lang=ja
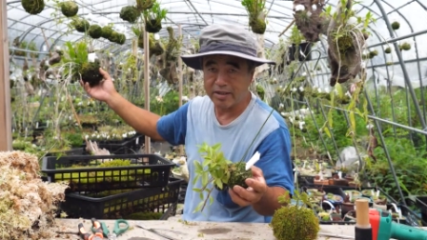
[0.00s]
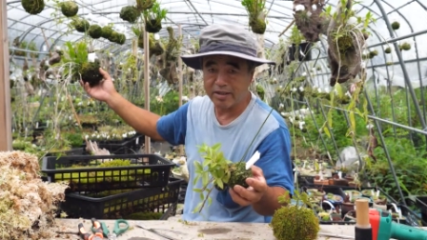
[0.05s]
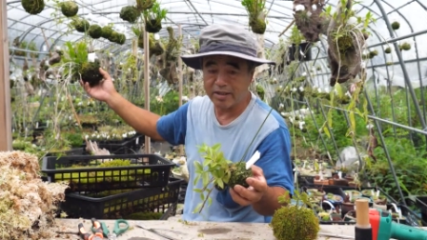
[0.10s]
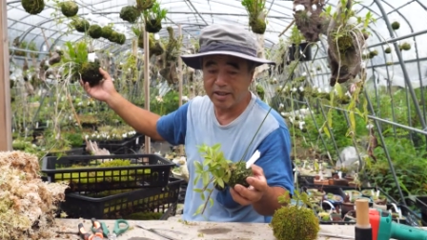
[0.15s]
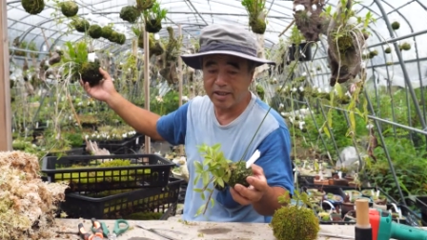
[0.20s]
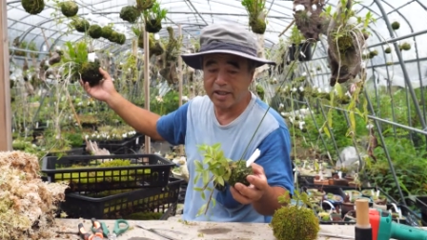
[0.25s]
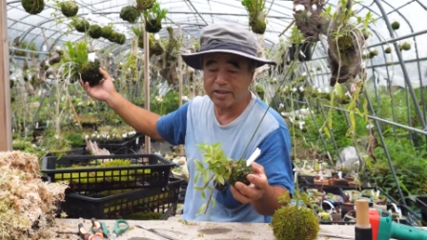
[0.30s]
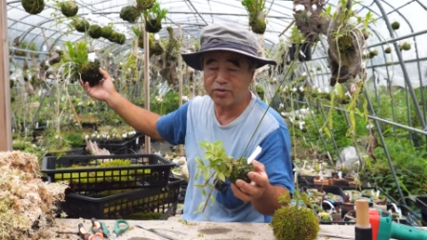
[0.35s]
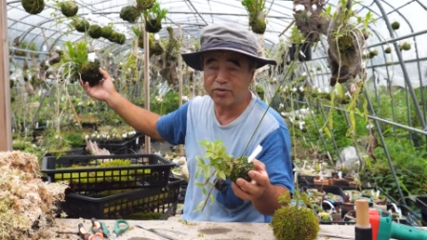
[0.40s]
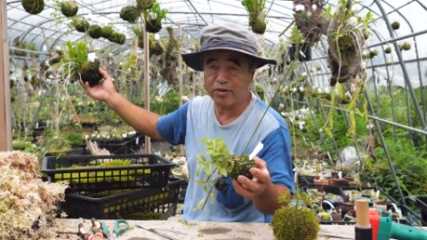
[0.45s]

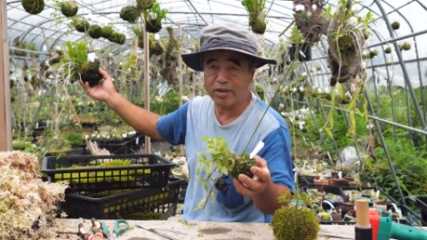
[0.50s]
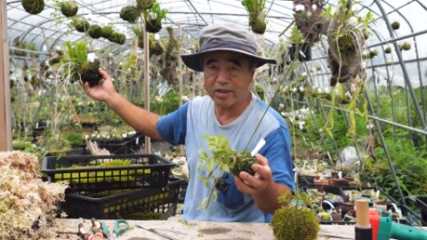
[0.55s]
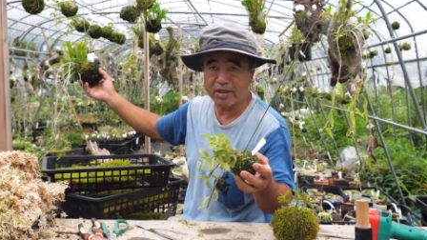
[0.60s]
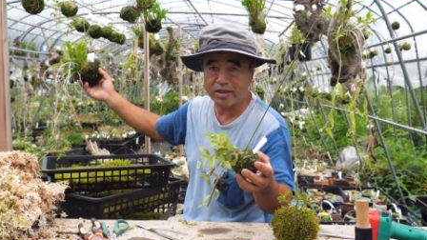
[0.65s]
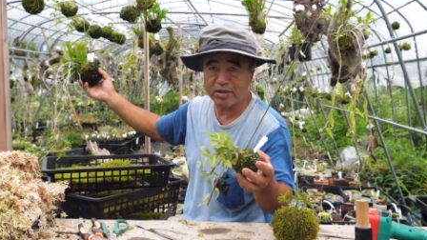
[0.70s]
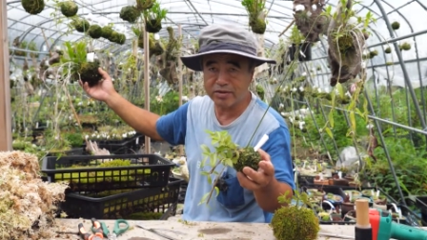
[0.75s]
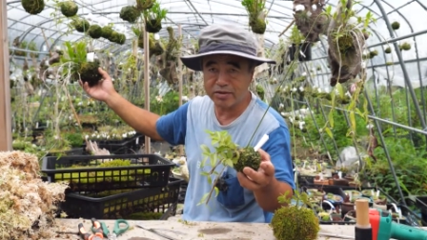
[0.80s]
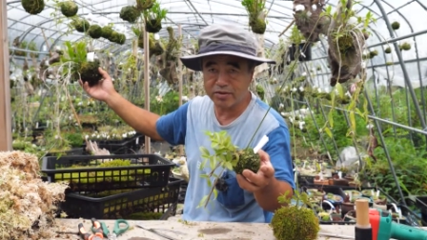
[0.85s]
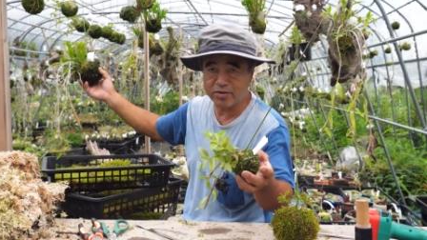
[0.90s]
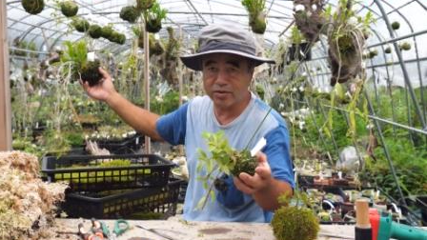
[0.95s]
で後か
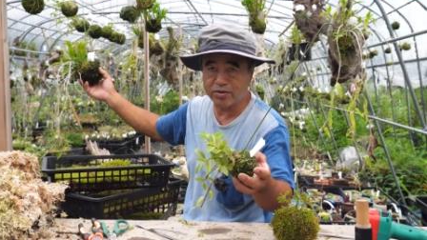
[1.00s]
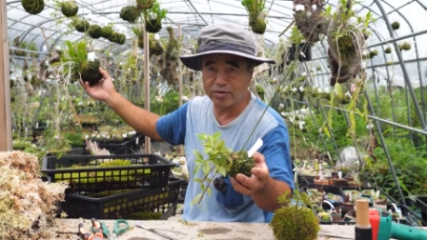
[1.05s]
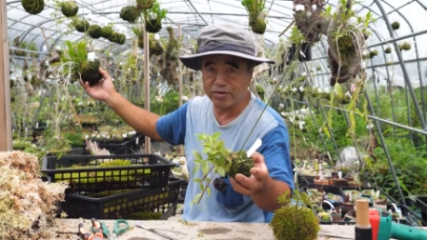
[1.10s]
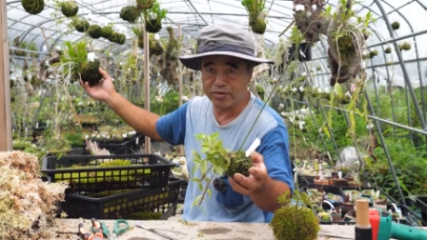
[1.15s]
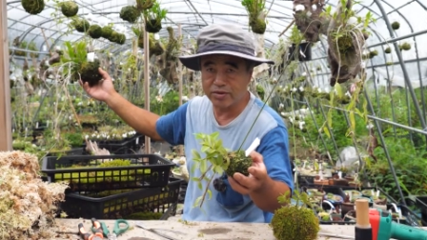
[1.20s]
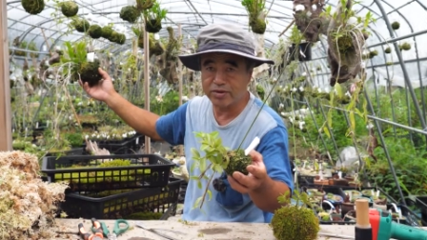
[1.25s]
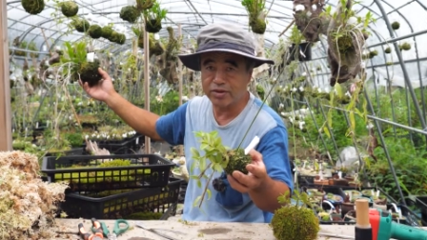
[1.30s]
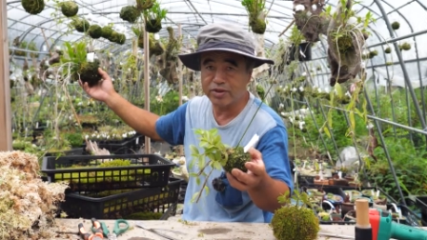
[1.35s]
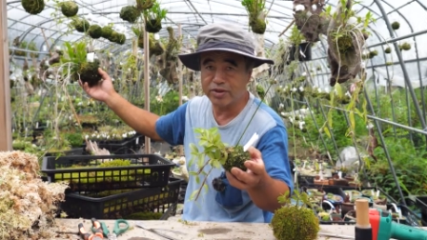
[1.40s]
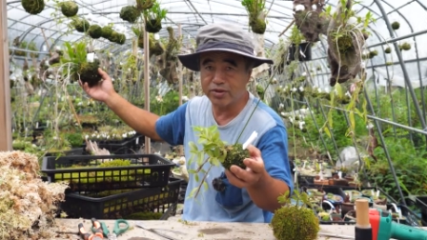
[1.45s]
らちょっと
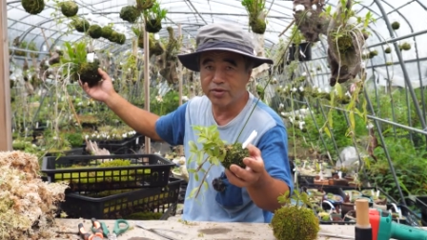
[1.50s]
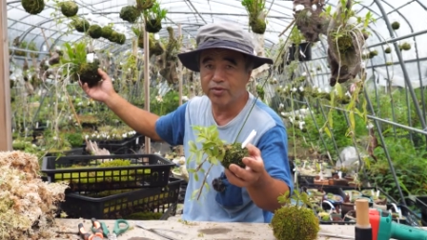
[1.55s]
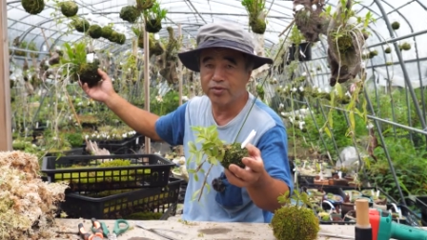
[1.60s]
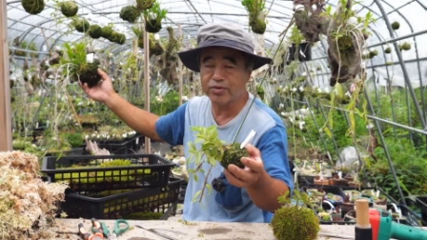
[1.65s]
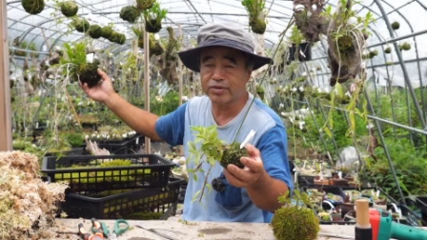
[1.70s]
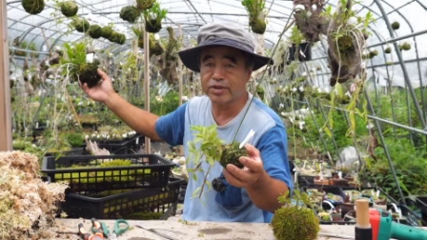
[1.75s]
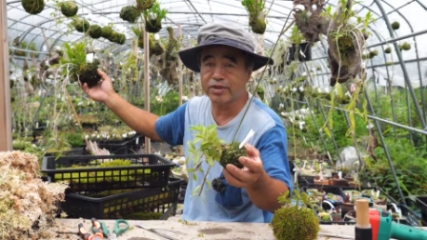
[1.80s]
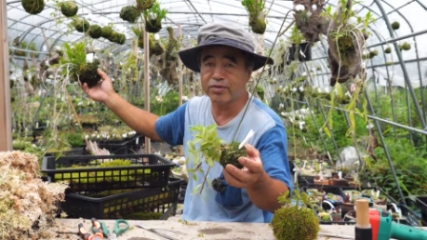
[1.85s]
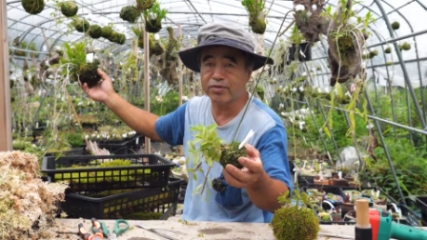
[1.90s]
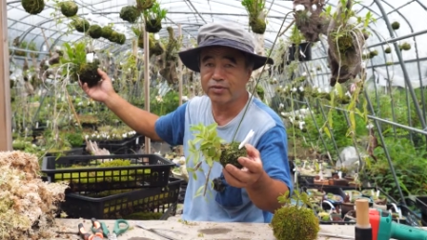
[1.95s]
肥料を
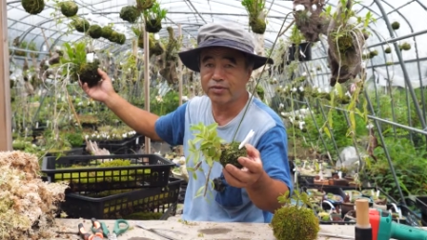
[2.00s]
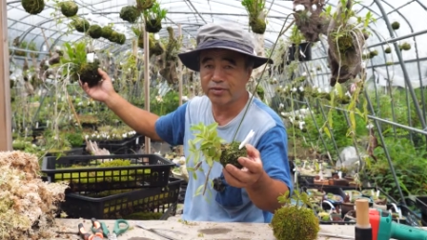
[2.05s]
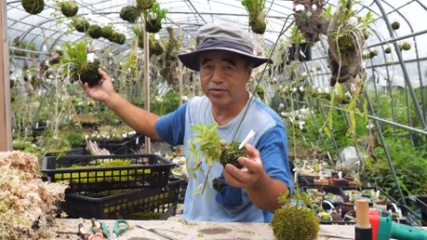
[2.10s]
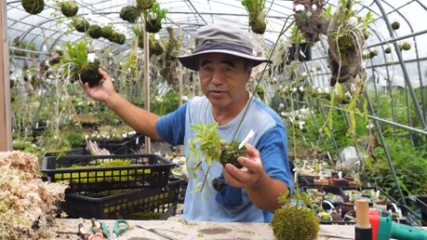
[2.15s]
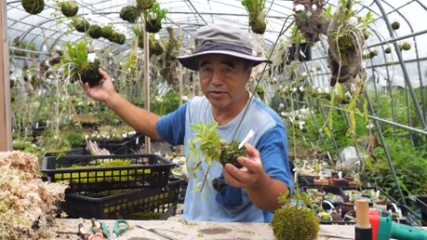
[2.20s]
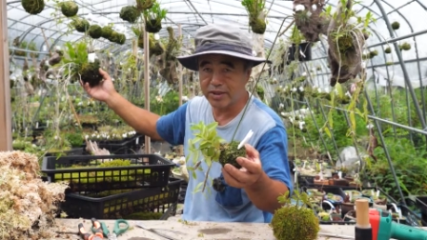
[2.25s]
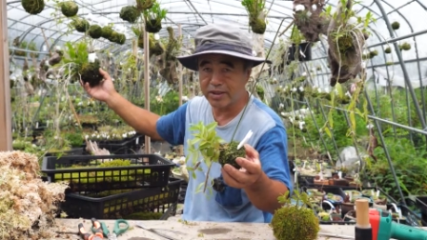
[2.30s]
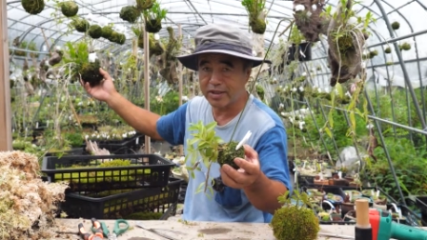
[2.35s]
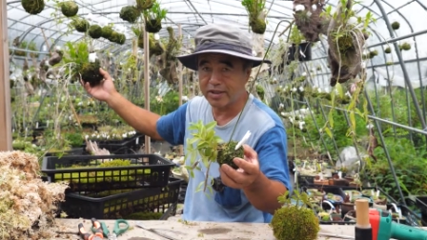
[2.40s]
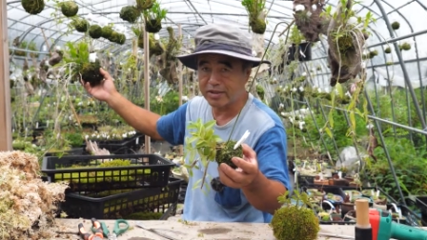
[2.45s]
追っていこうとい
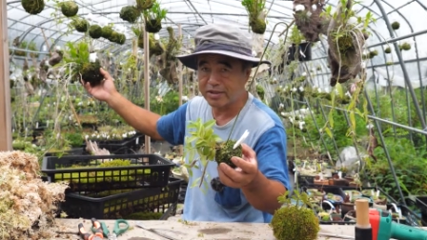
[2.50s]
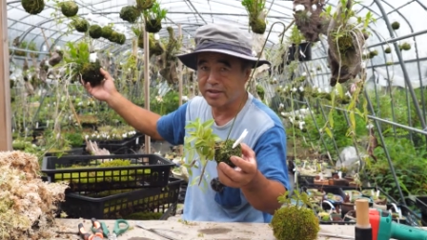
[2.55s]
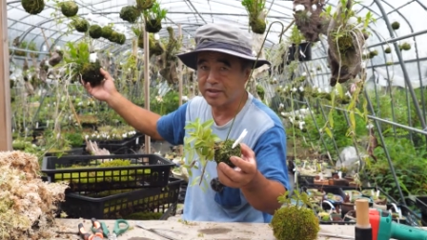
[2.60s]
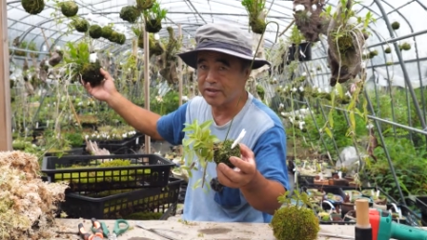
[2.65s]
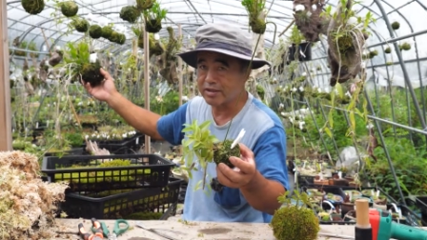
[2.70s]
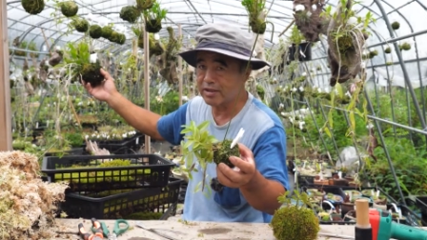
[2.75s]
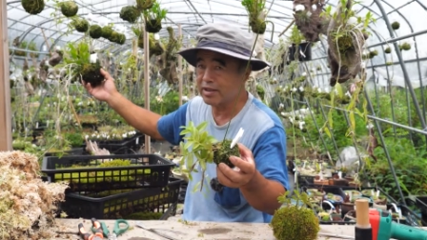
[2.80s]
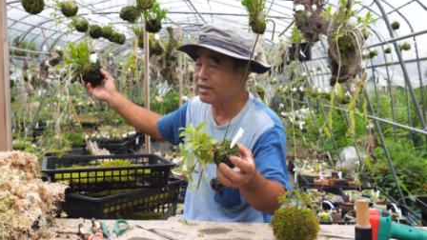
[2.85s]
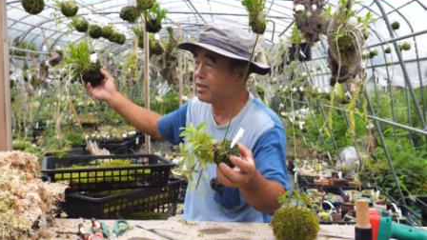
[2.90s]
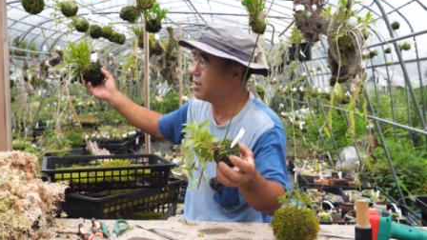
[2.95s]
う形で
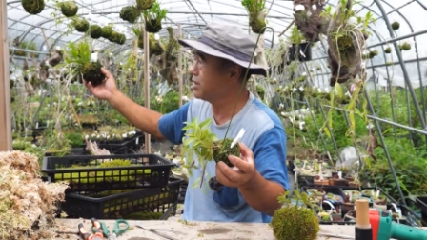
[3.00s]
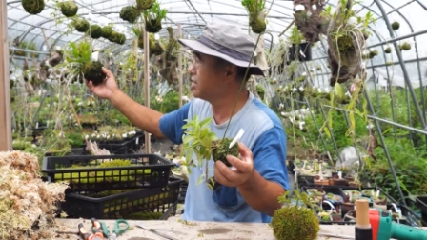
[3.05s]
すね